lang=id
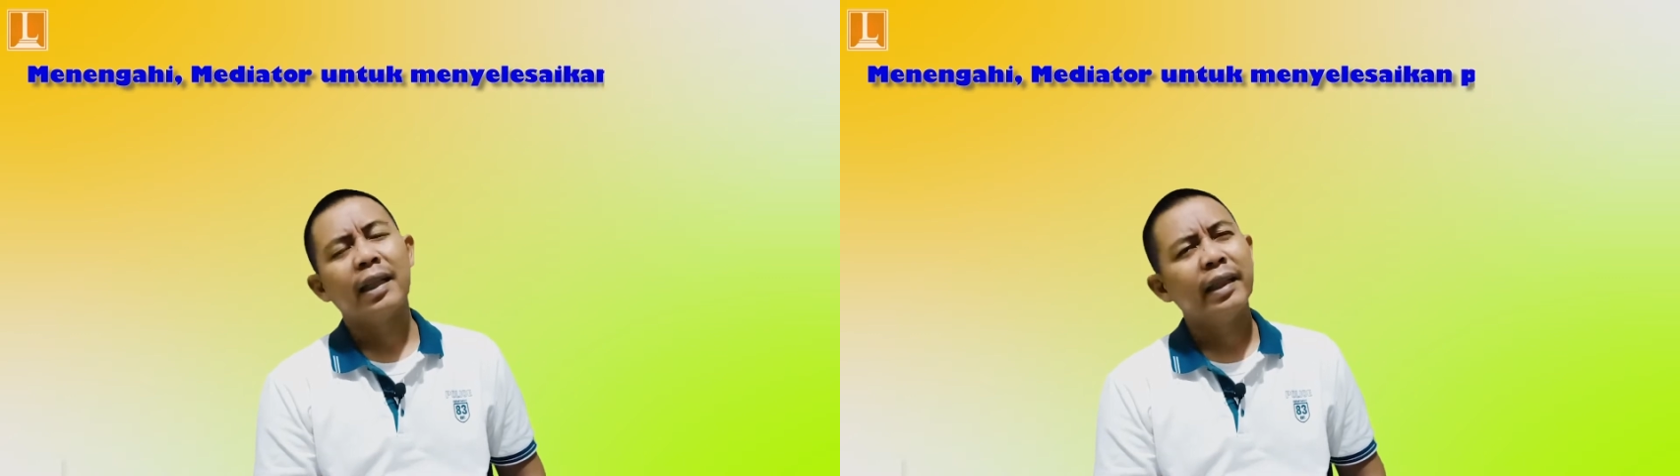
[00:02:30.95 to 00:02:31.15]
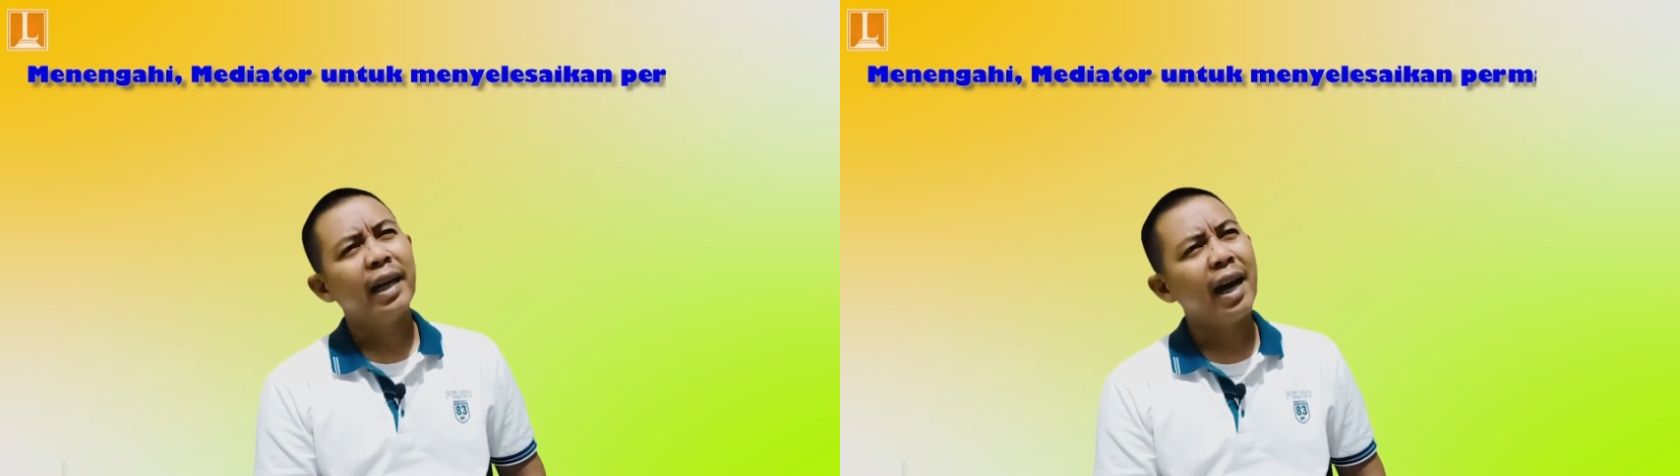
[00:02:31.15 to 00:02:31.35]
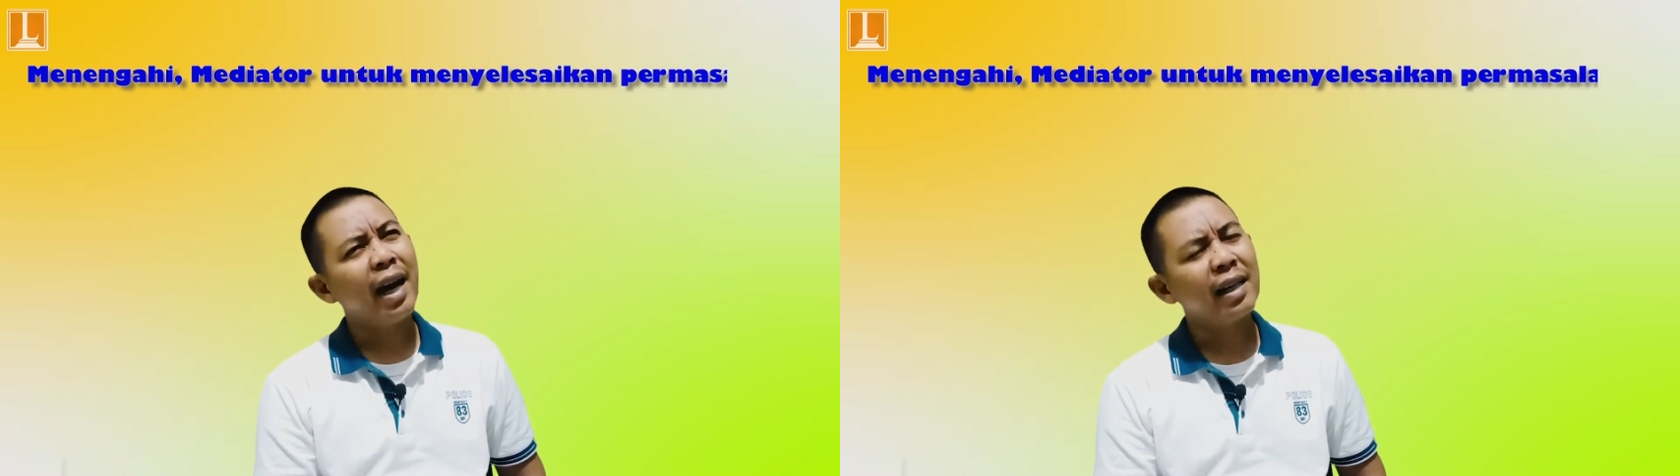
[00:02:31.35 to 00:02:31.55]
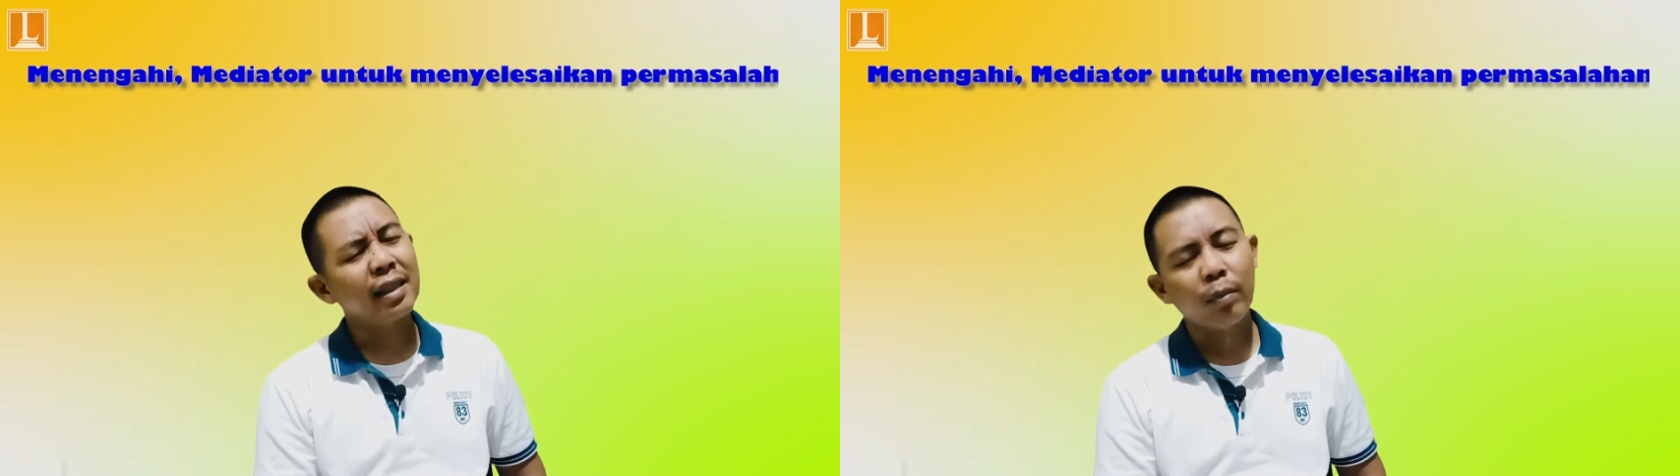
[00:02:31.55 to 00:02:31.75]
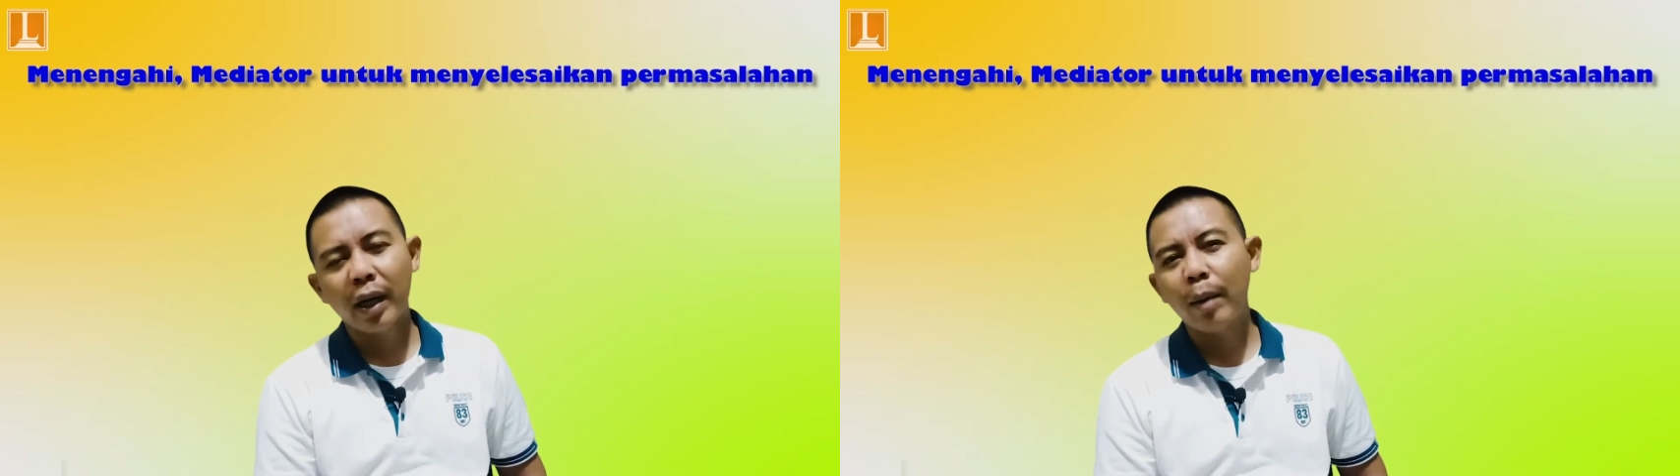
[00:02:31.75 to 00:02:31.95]
ya
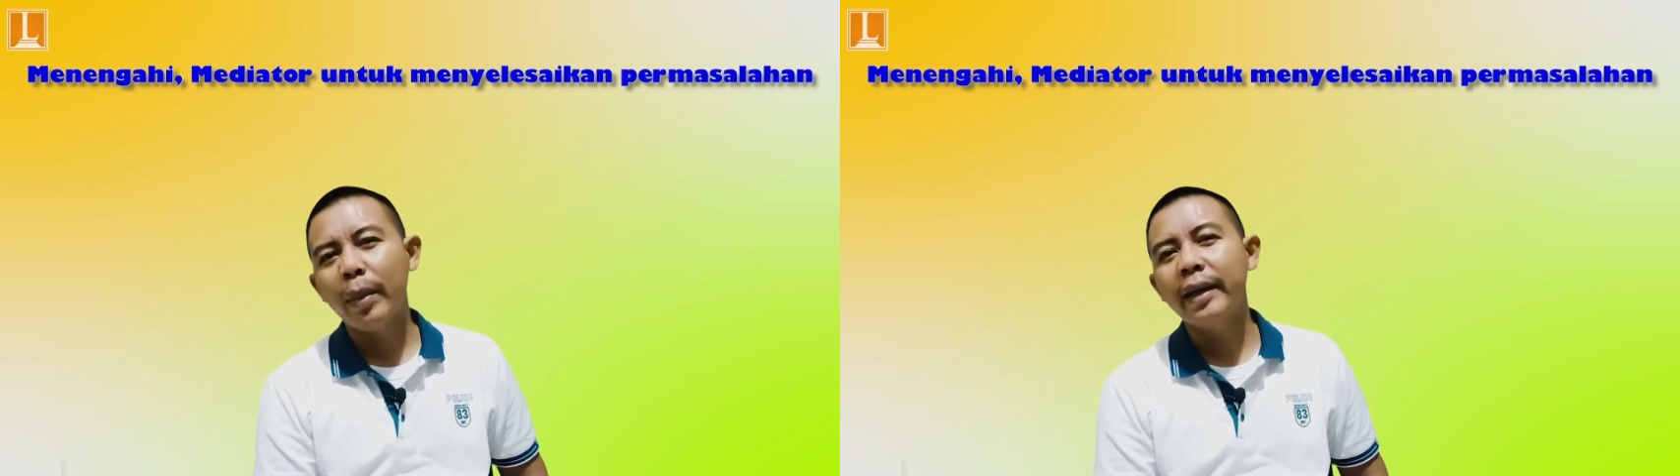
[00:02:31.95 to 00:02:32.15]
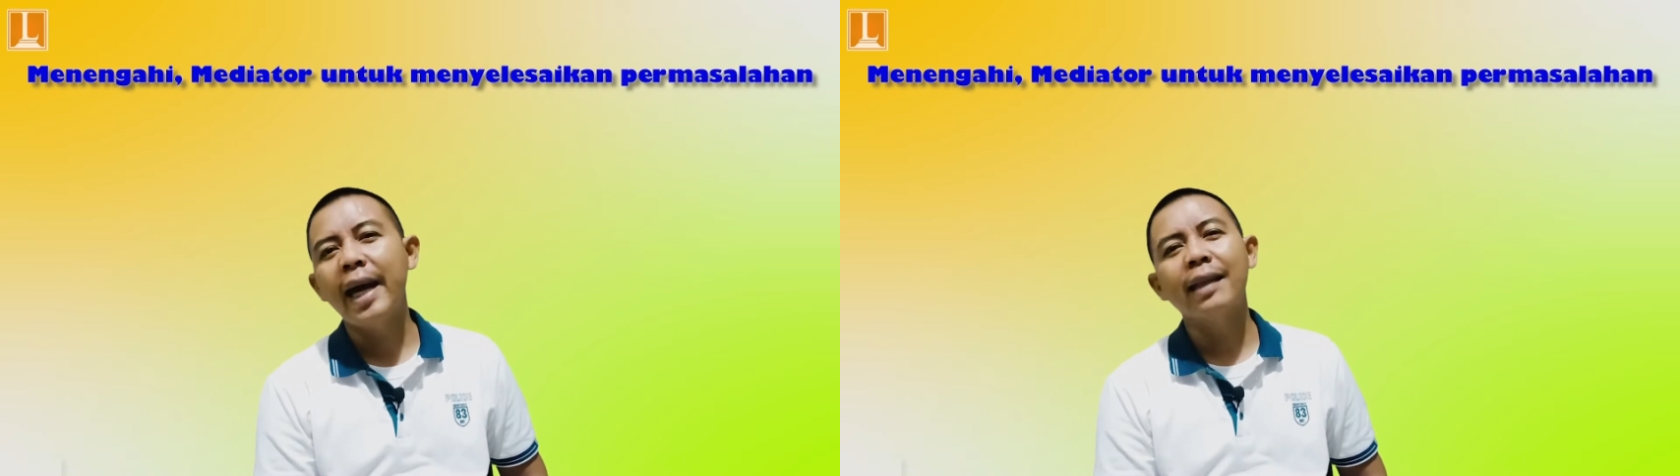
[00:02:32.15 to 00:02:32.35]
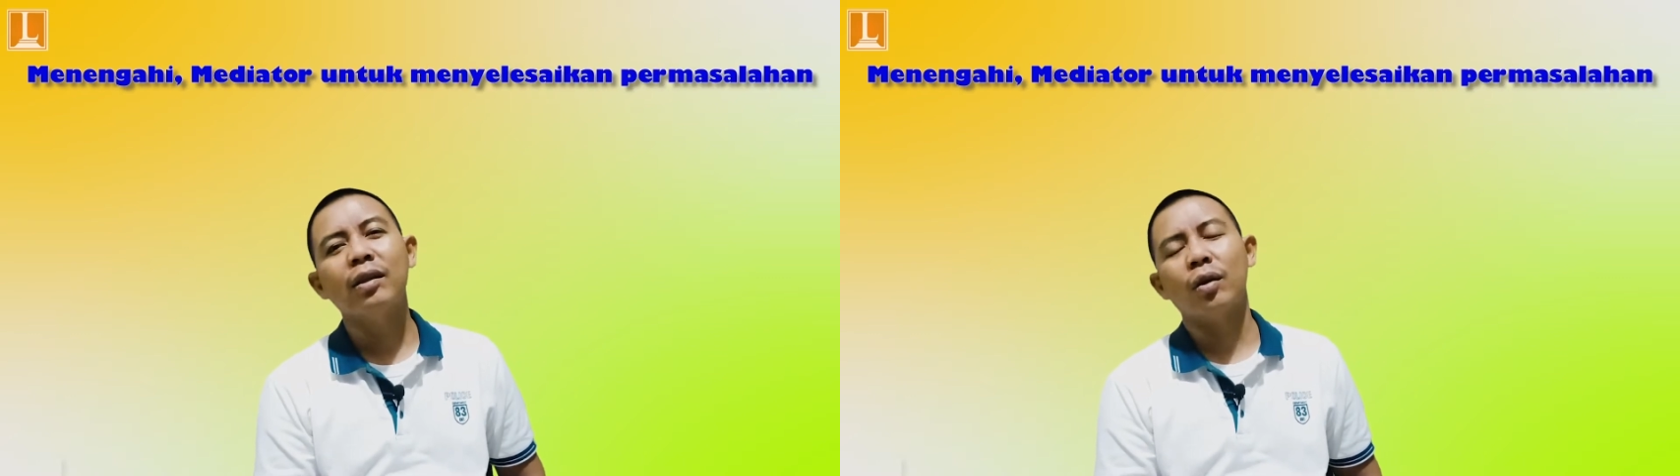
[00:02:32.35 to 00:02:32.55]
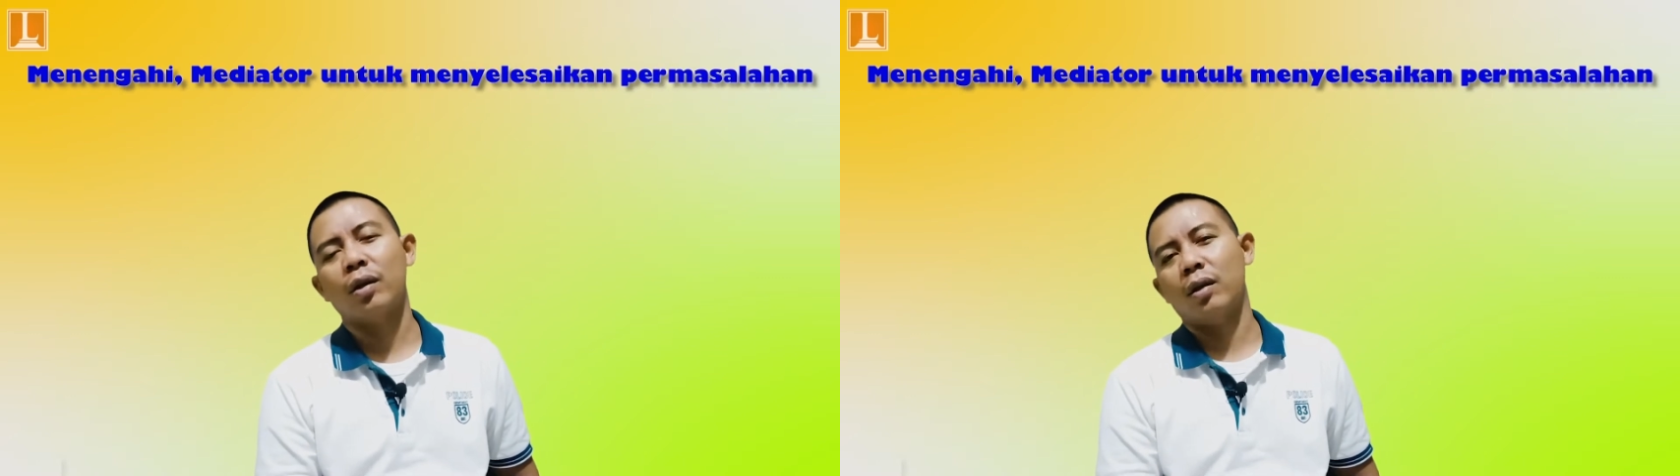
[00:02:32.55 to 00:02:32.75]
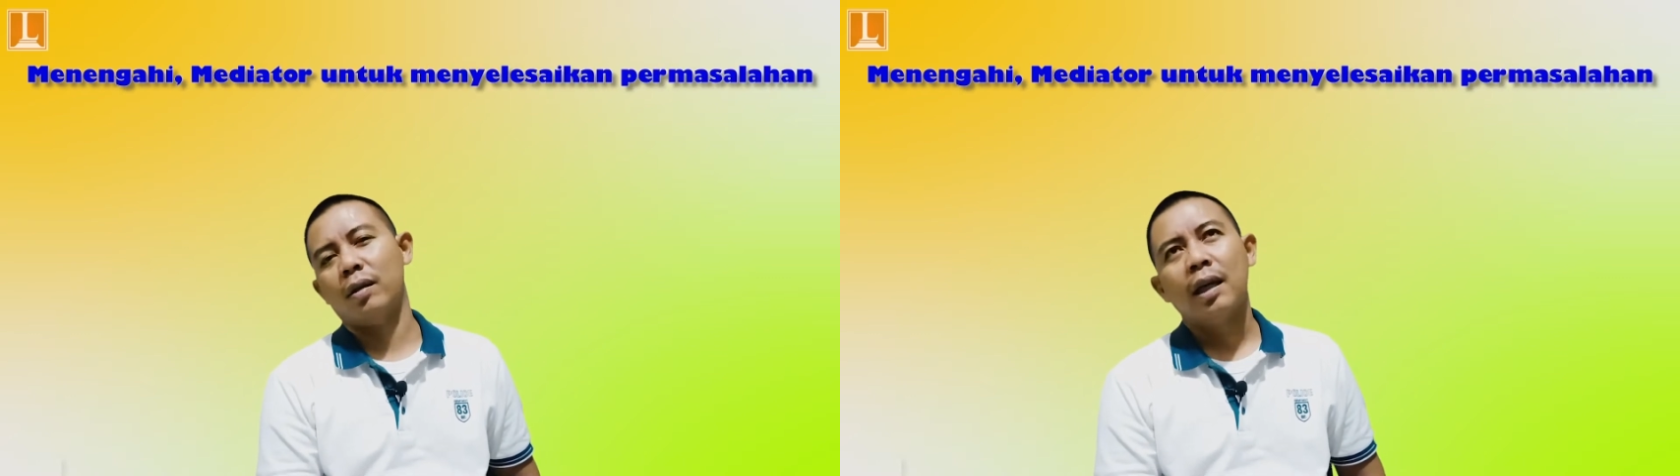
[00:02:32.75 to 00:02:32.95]
sebagai mediator